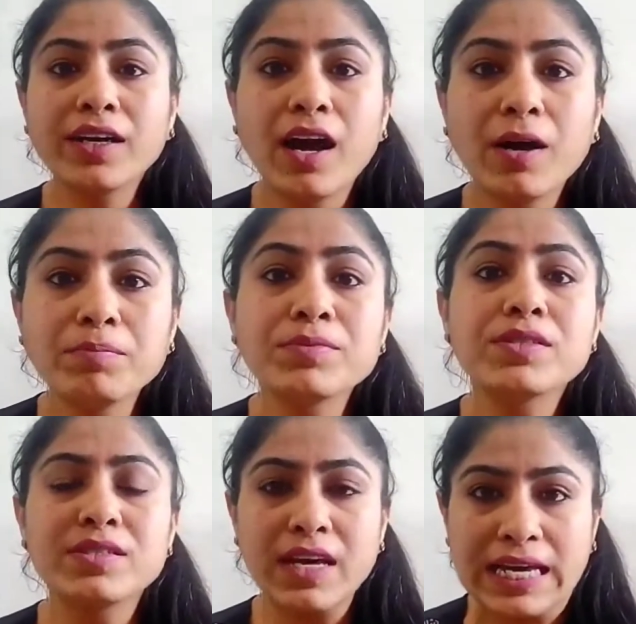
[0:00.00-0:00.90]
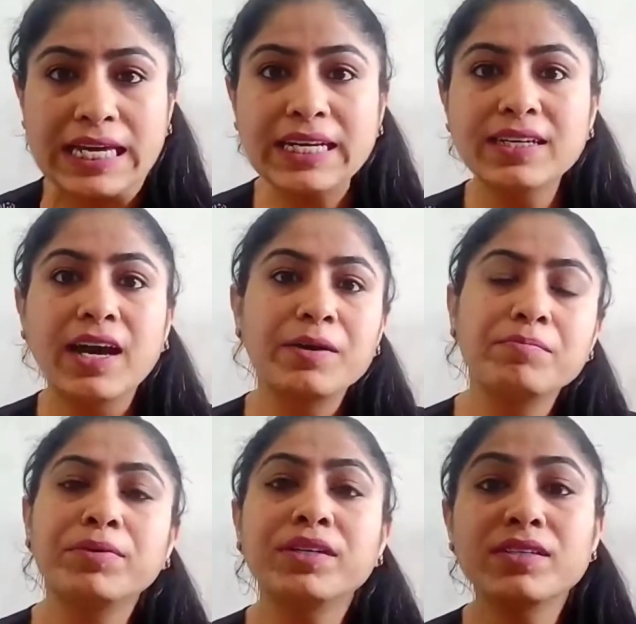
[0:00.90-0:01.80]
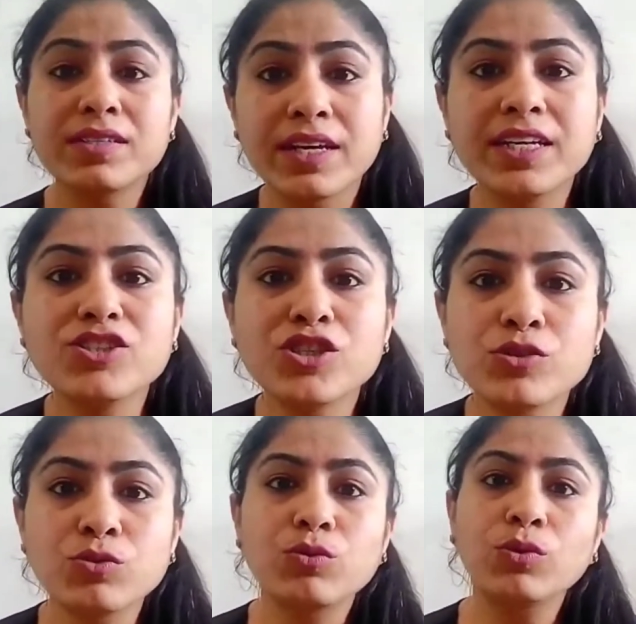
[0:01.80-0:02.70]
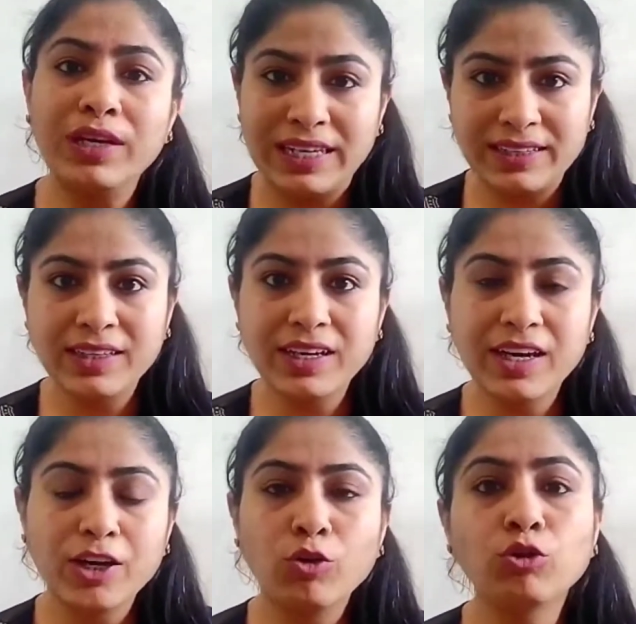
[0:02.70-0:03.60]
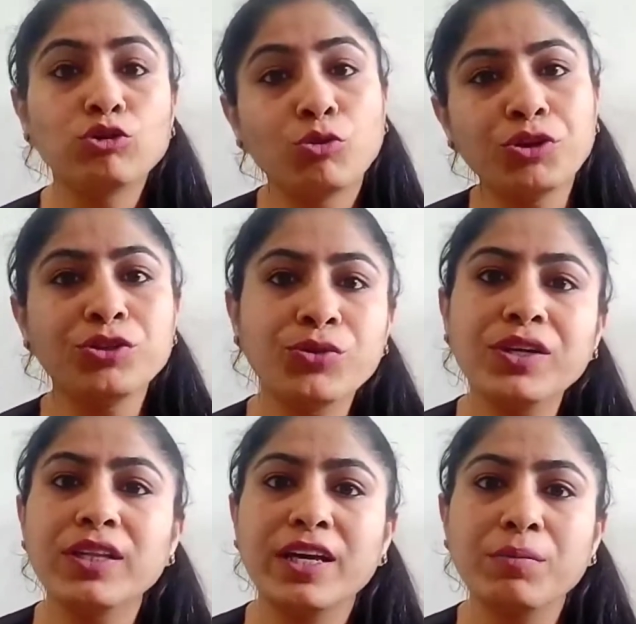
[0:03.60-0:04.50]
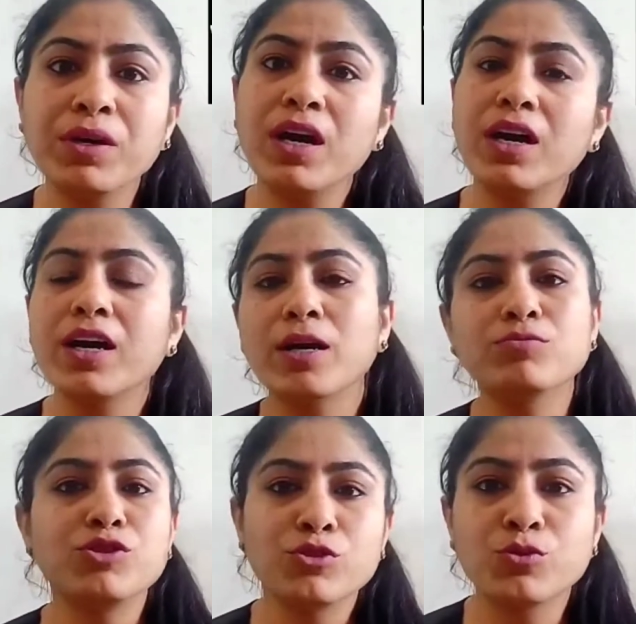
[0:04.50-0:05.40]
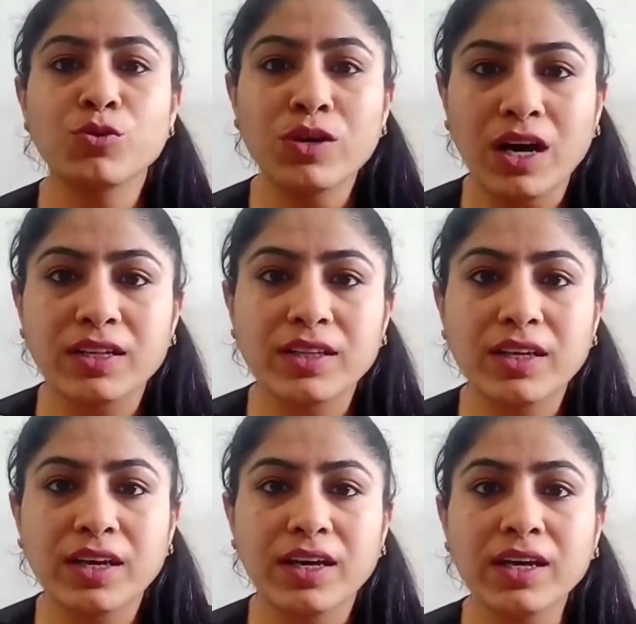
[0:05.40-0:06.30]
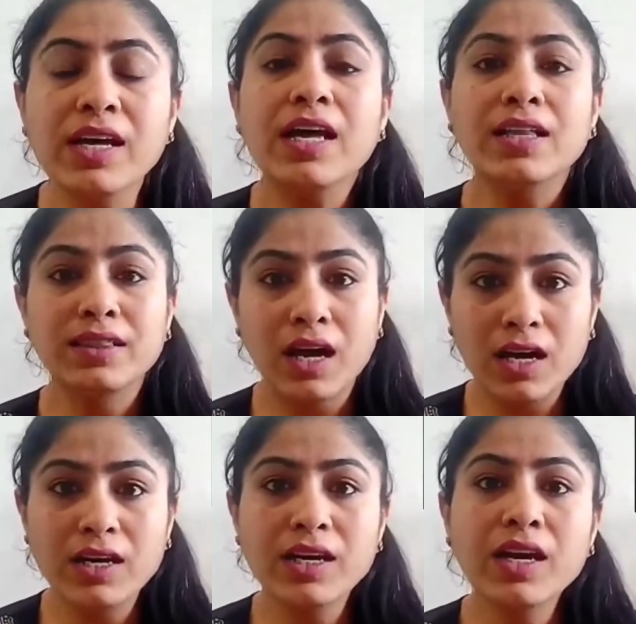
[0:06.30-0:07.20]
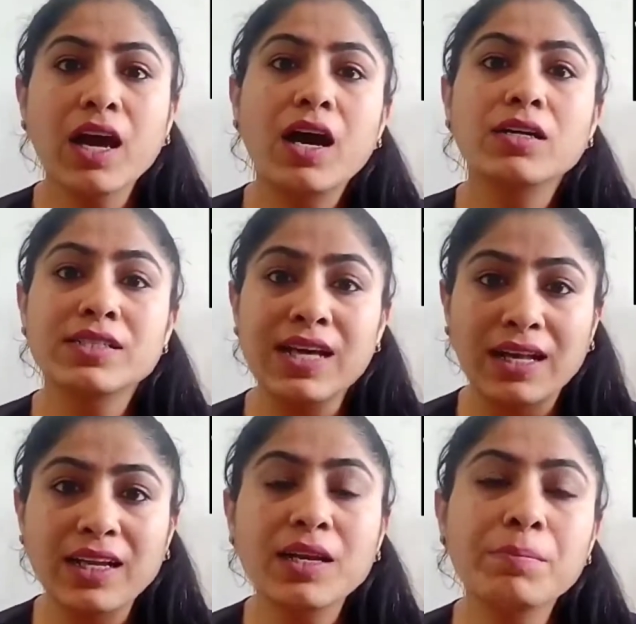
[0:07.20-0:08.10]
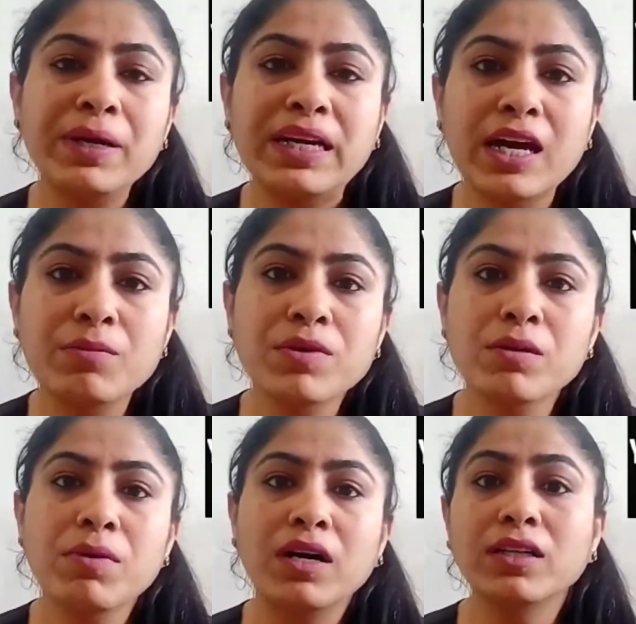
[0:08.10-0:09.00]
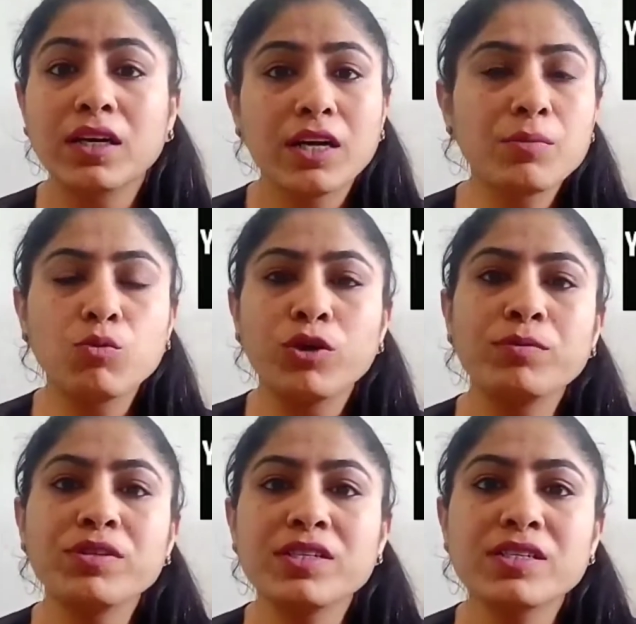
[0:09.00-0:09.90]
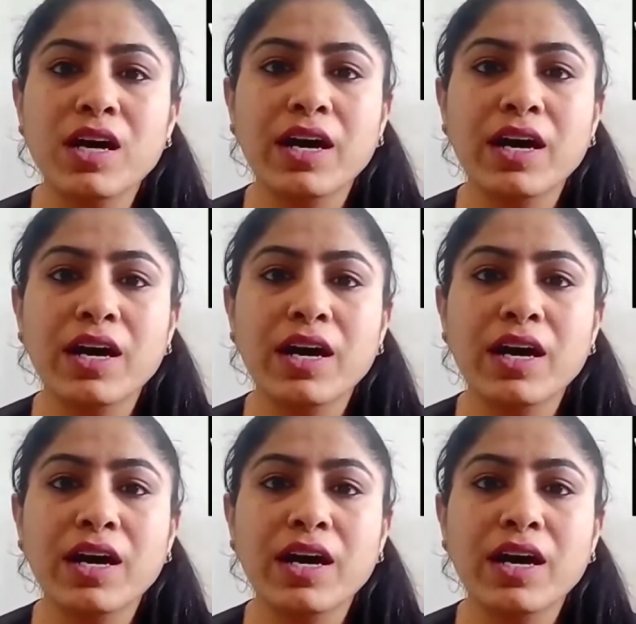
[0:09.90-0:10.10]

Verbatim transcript: फिर आप सही टाइम पर सही चीज़ों को लेते हैं और थोड़ी थोड़ी देर में अगर आप चीज़ों को खाते हैं ताकि ज़्यादा लंबे टाइम के बाद अगर आप कोई भी चीज़